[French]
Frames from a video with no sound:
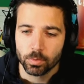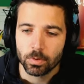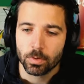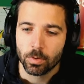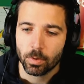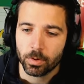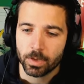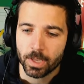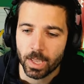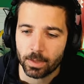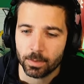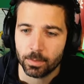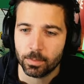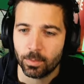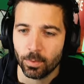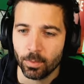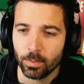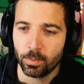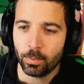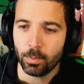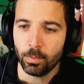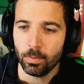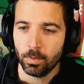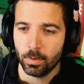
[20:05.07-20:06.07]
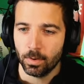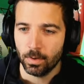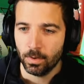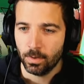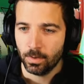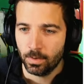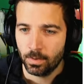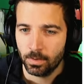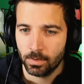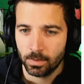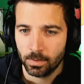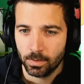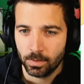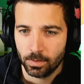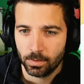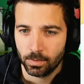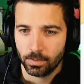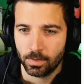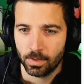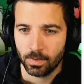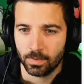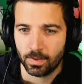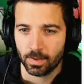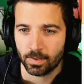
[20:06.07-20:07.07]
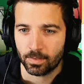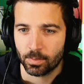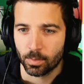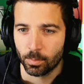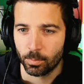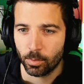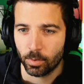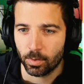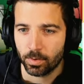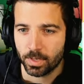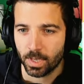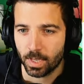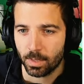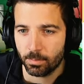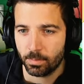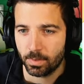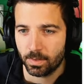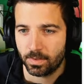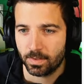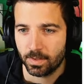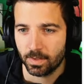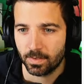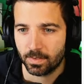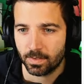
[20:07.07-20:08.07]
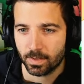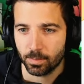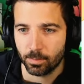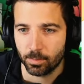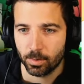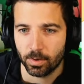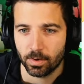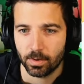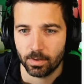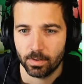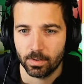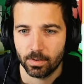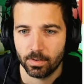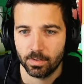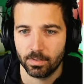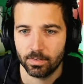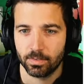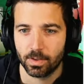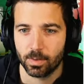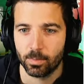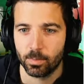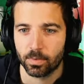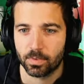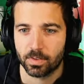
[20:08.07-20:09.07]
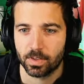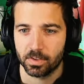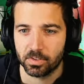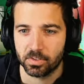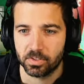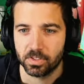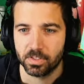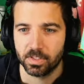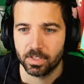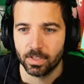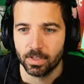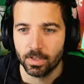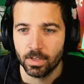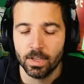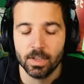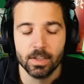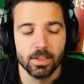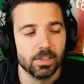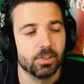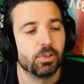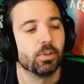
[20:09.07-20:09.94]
regarde ton cul Je déteste qu'on me regarde, métier streamer. Vraiment, c'est un génie. Je